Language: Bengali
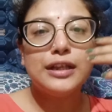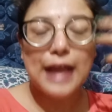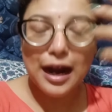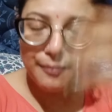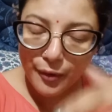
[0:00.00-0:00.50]

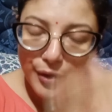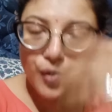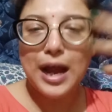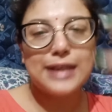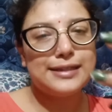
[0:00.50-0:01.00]
তারপরেও
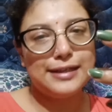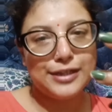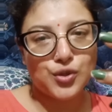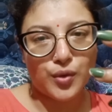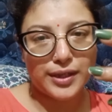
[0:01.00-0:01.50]
রাজ
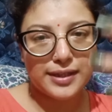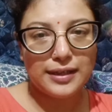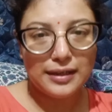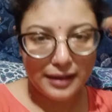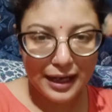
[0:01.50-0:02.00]
ডিলিট করেছে
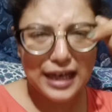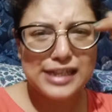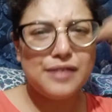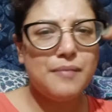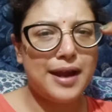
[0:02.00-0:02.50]

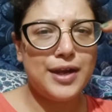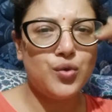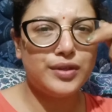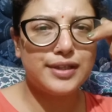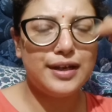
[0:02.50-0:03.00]
এটার মানে
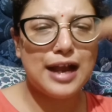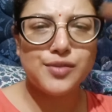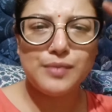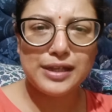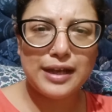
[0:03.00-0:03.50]
হচ্ছে
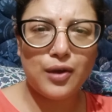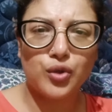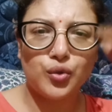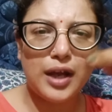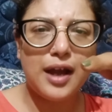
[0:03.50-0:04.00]
রাজমেটাকে
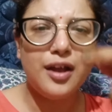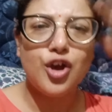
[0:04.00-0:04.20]
কতটা